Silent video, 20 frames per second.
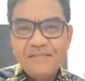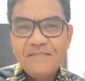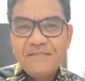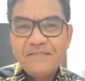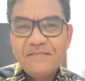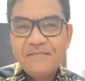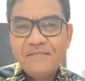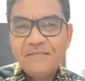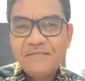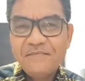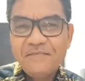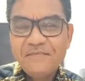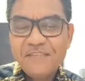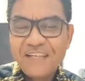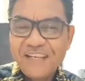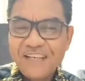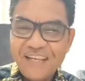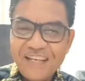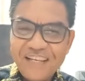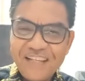Hmm,
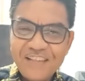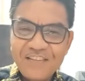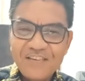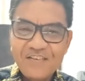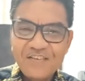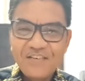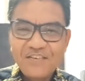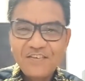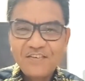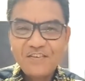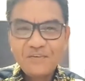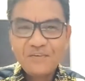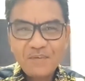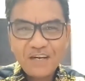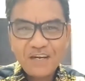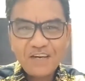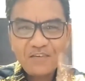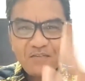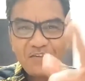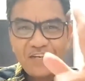gitu
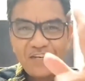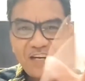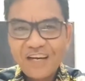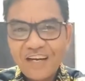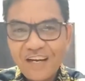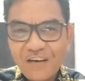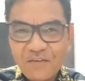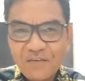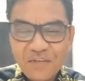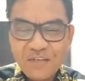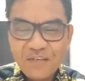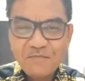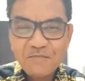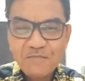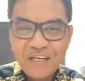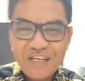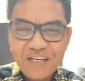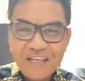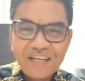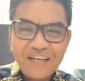coba kalau udah kawin
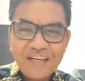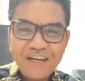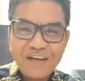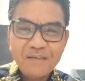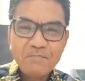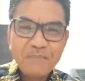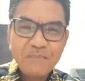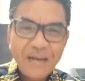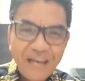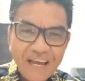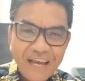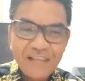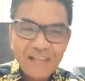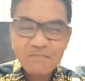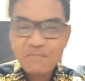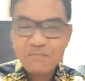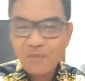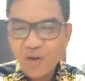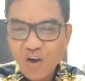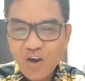menikah
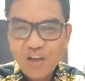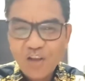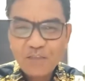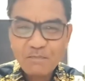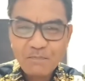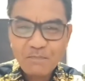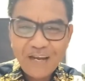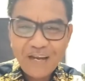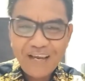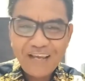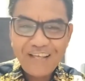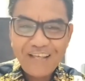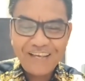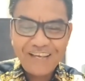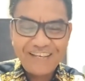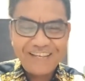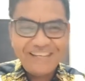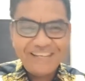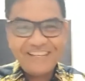pret prot pret